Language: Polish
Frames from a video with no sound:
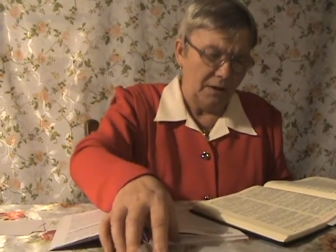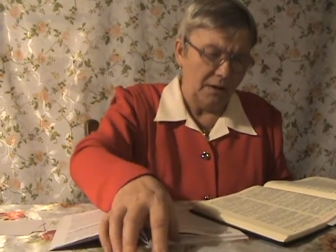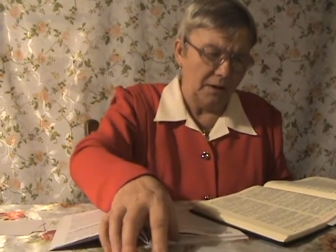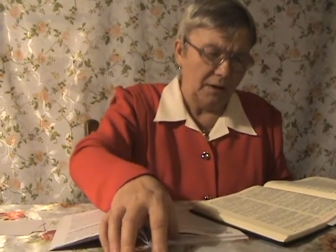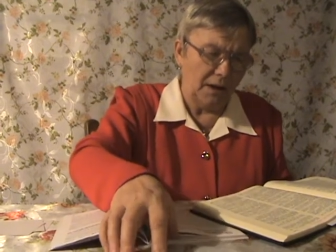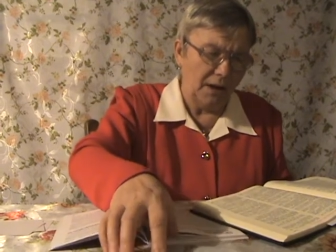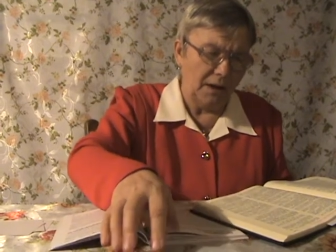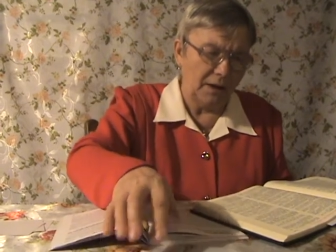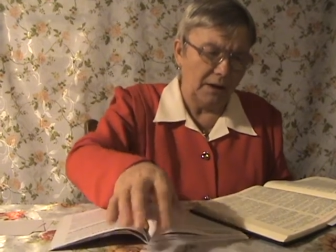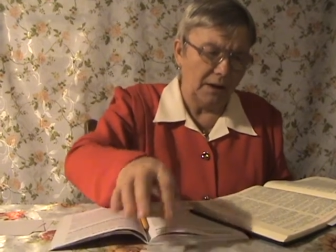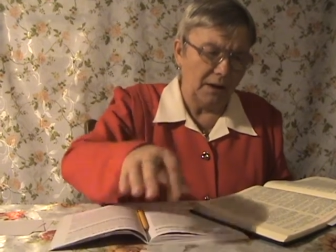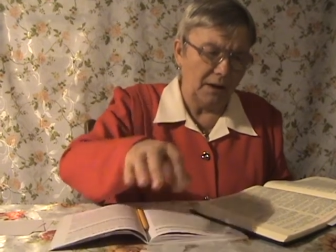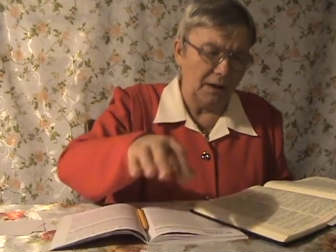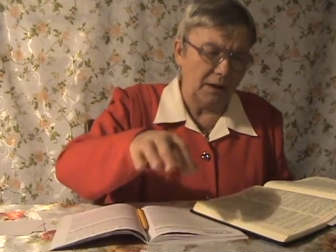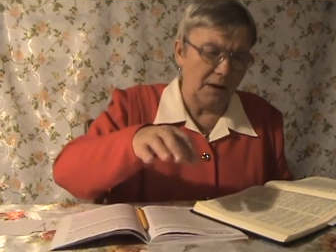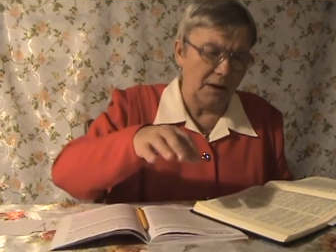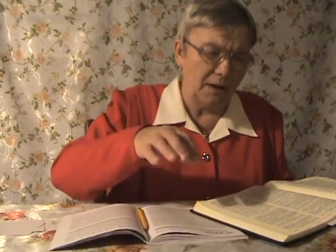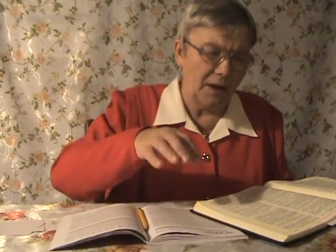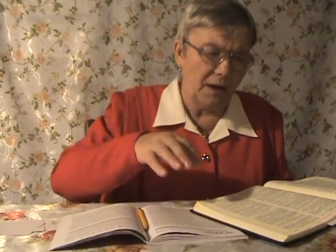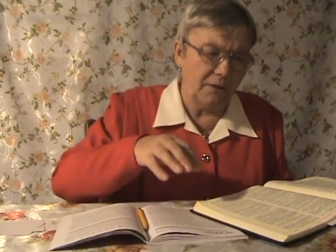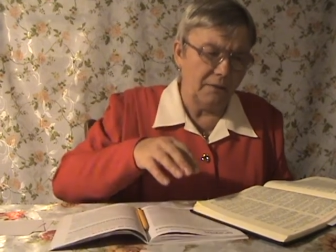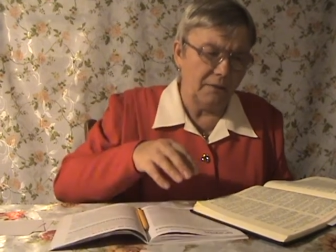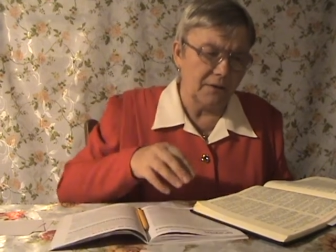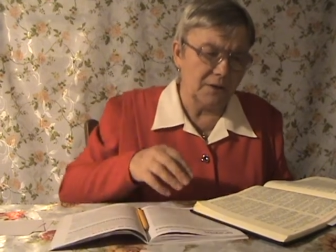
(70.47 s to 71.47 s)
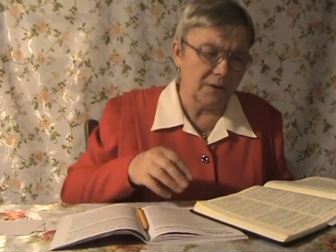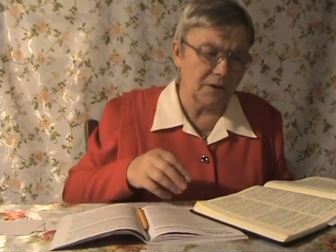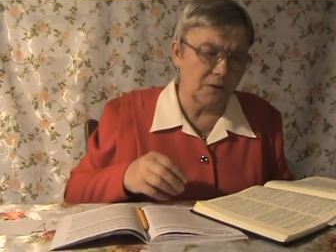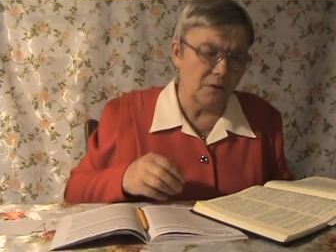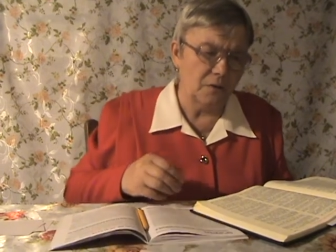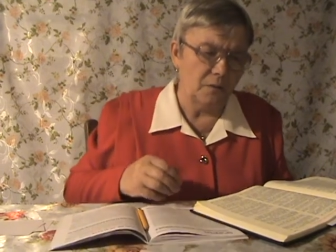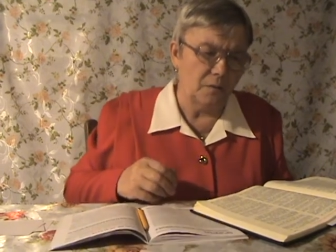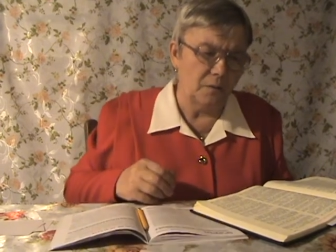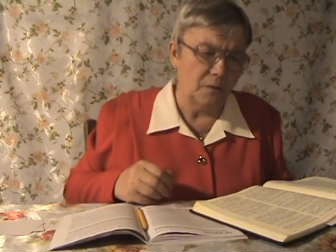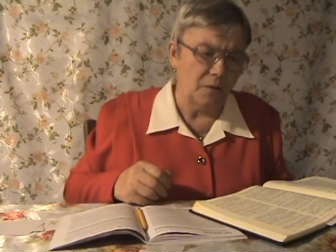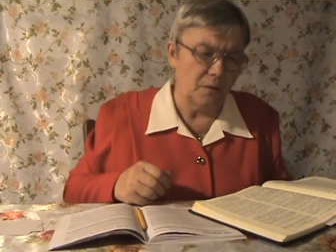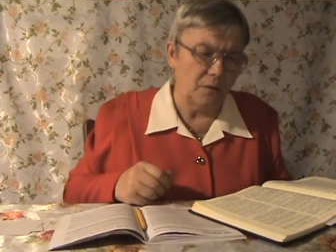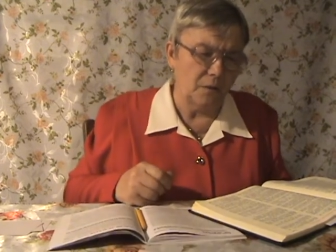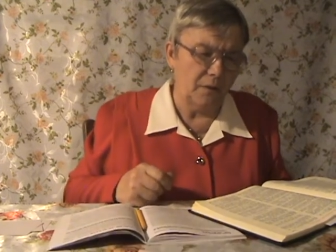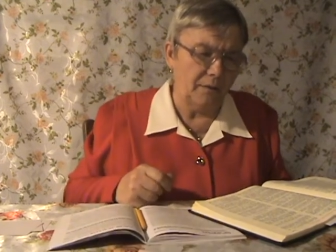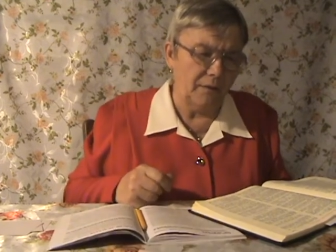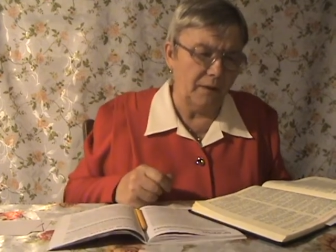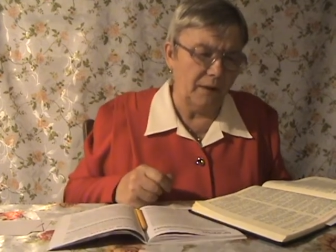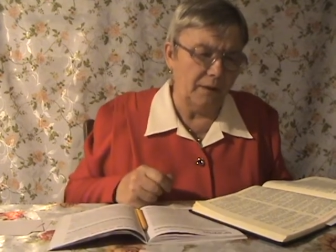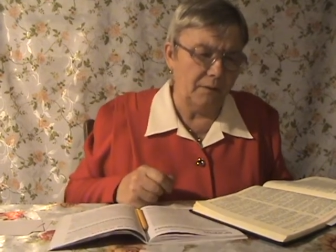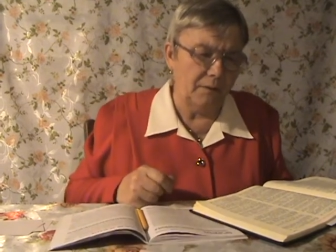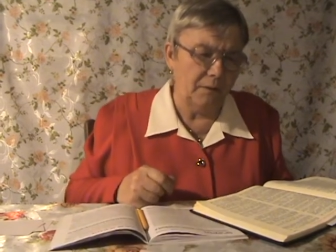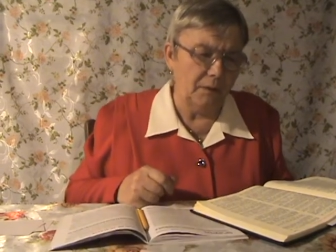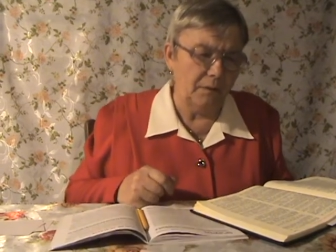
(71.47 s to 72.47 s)
tak jak ja was
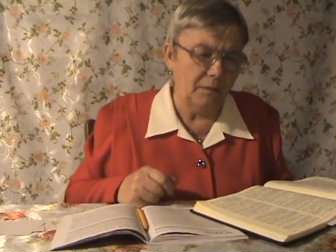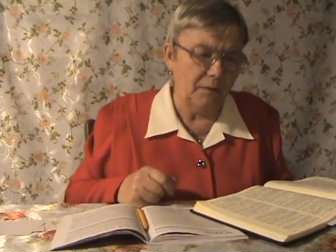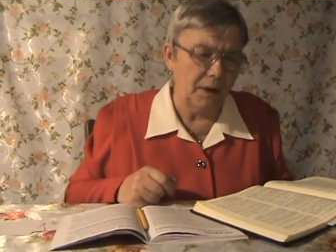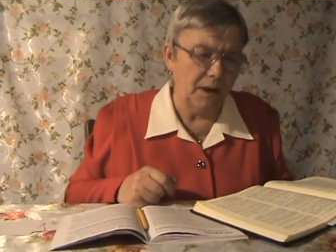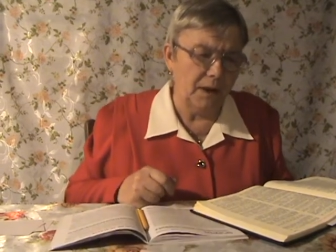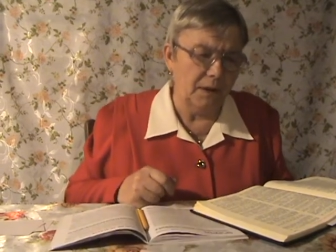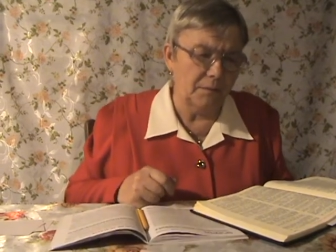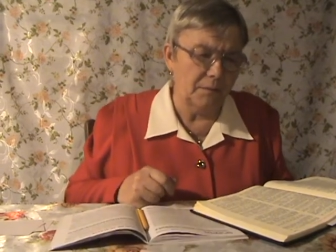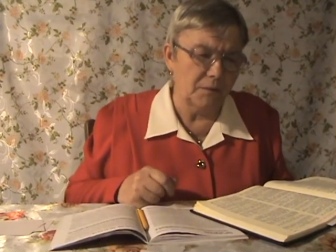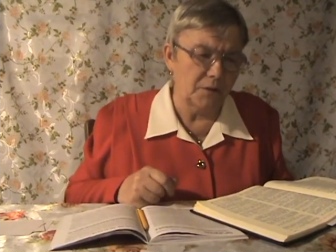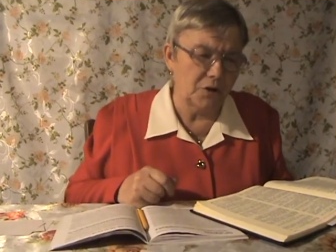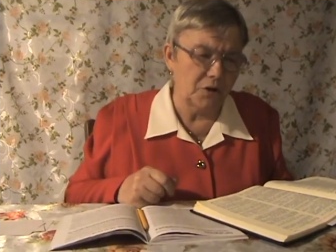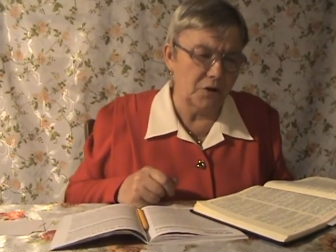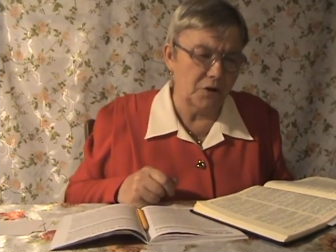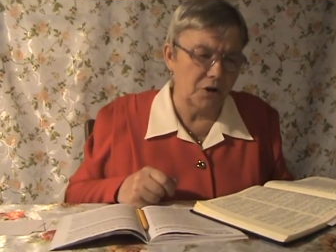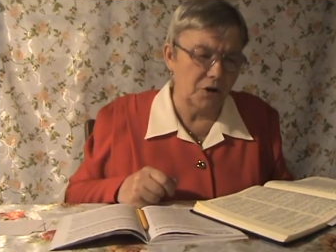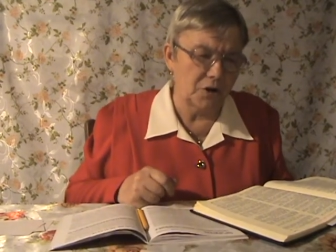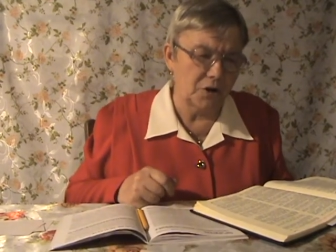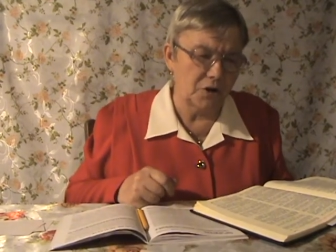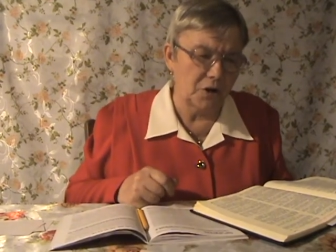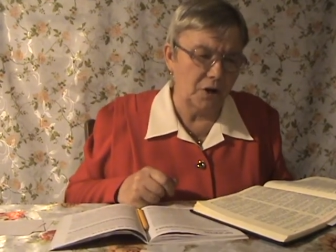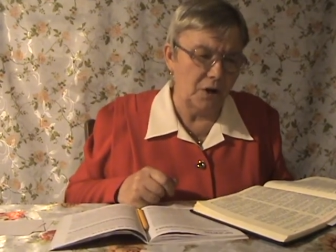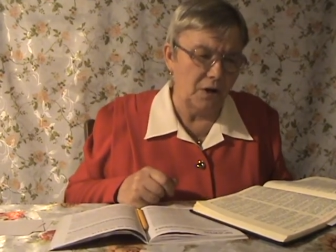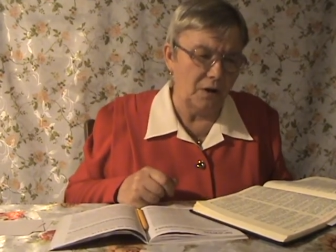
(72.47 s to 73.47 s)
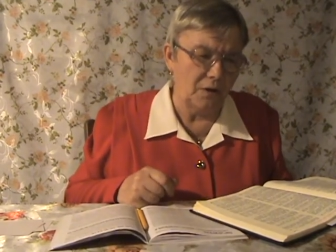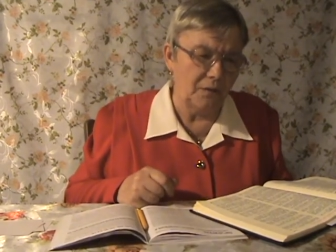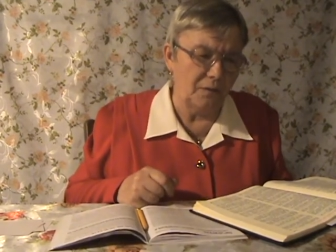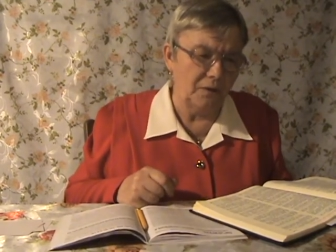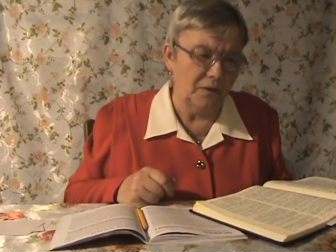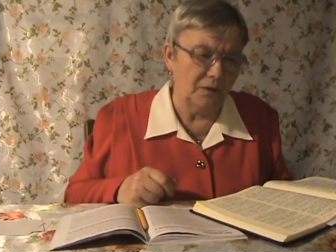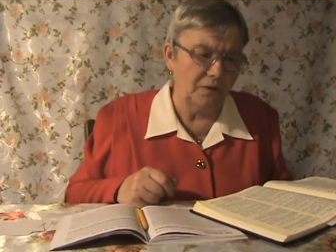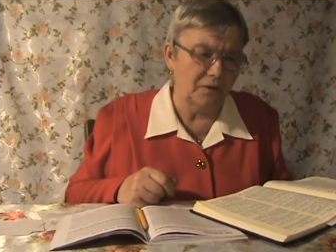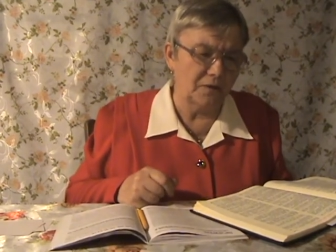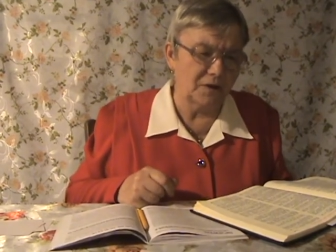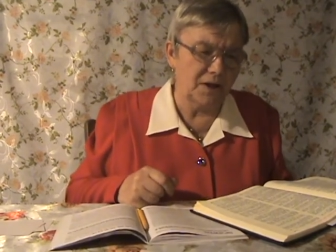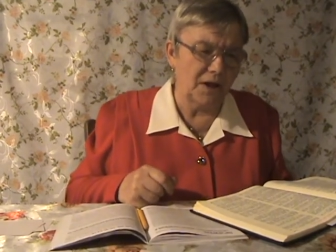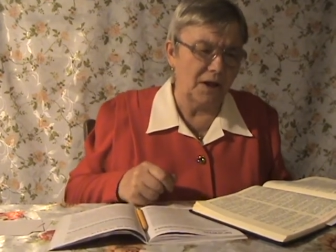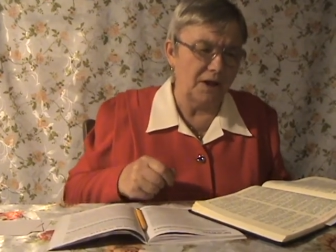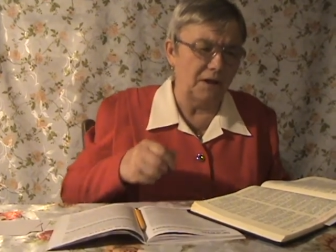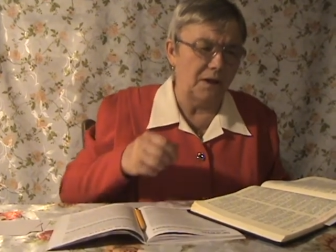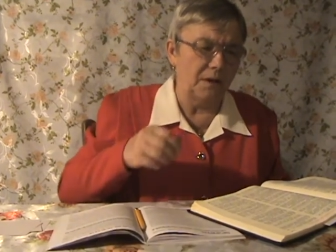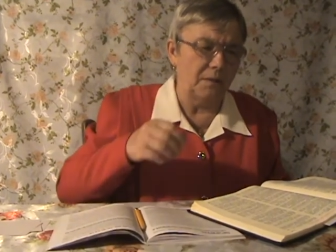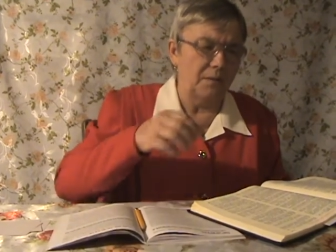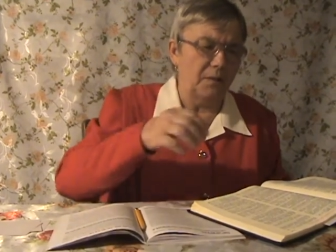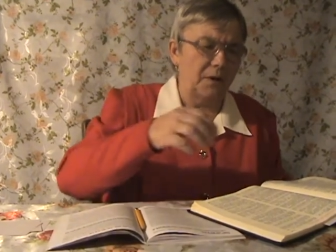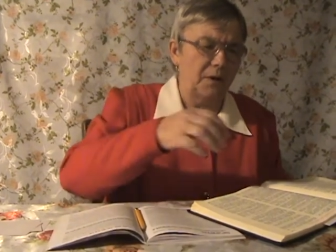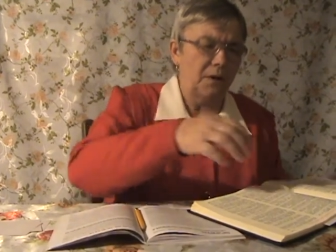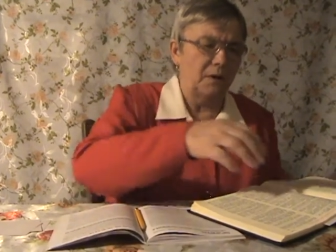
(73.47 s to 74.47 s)
umiłowałem, abyście się i wy
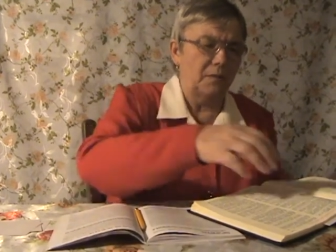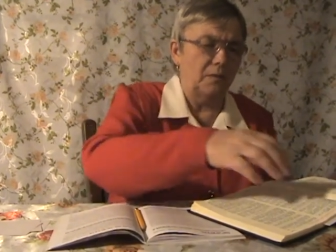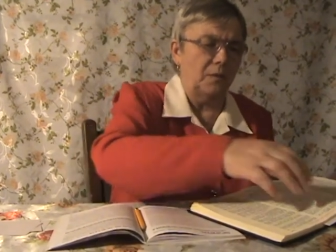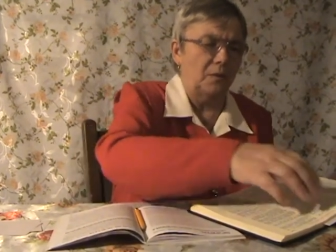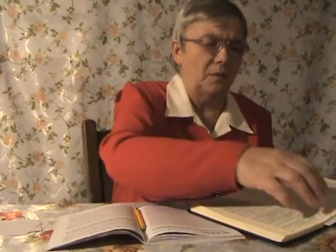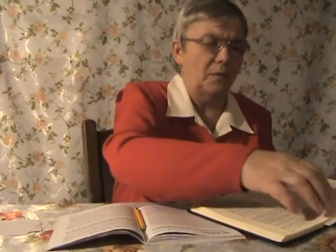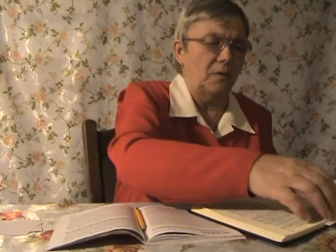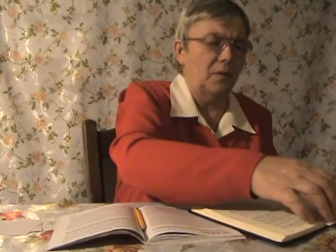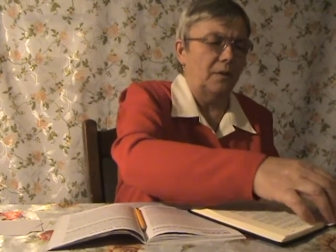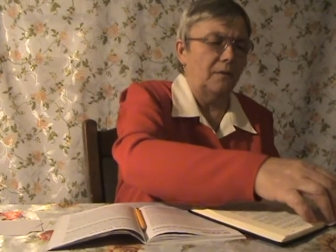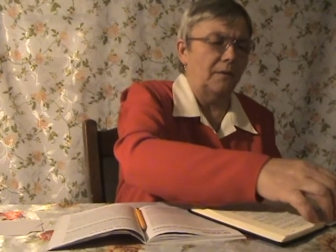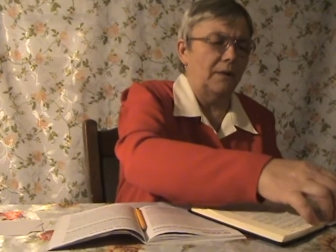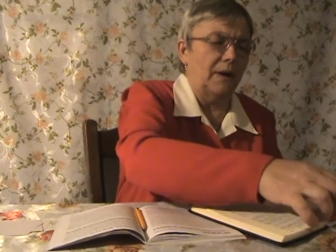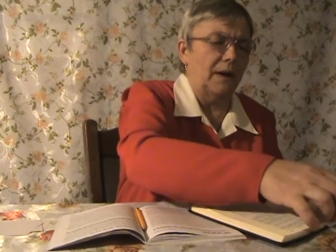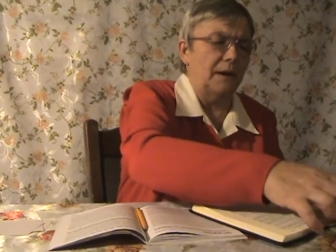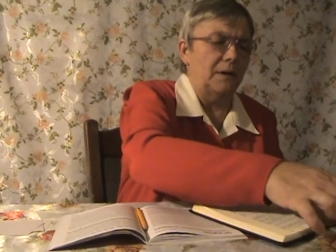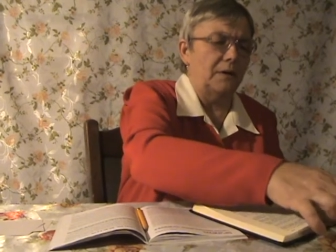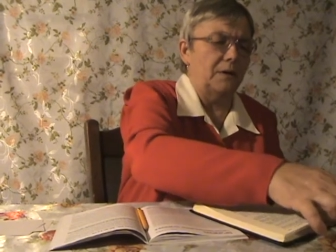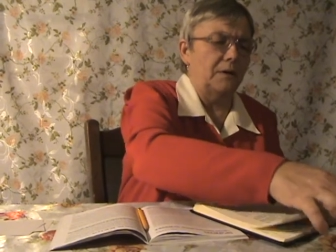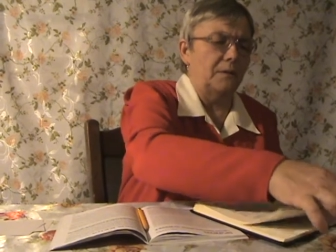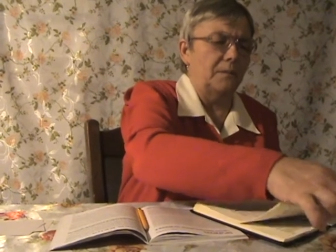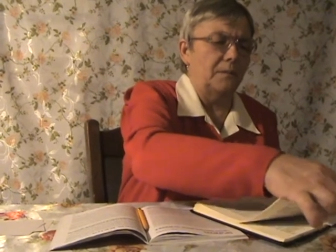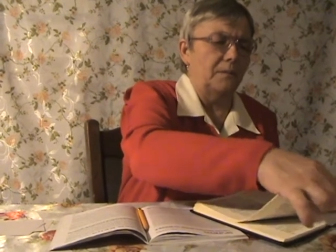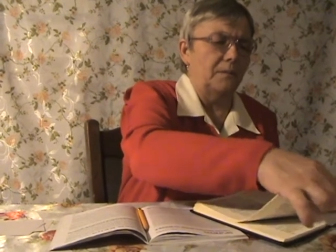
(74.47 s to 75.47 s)
wzajemnie miłowali.